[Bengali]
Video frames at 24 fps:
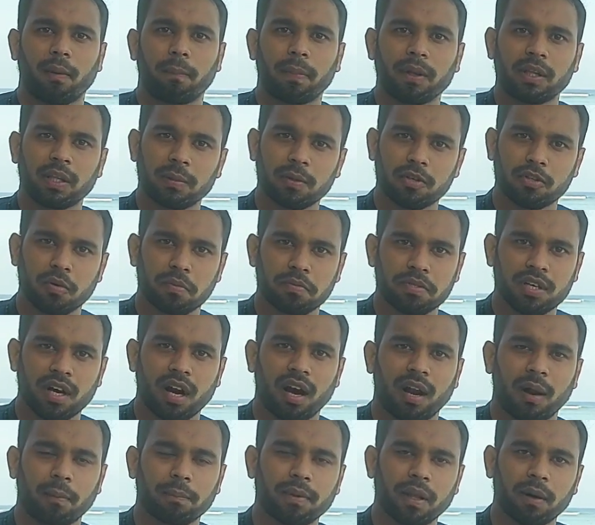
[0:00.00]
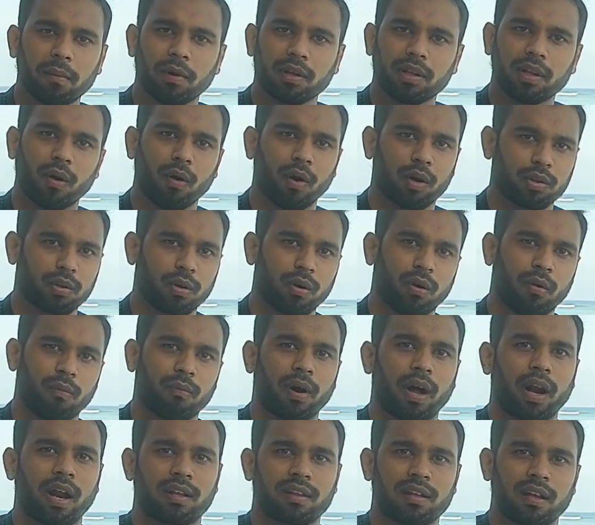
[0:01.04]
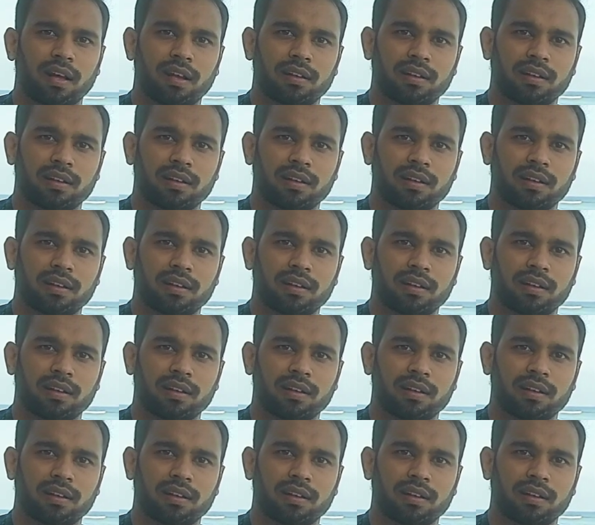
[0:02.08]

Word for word: পৃথিবীর সবচেয়ে খারাপদের মধ্যে হয়তো মানে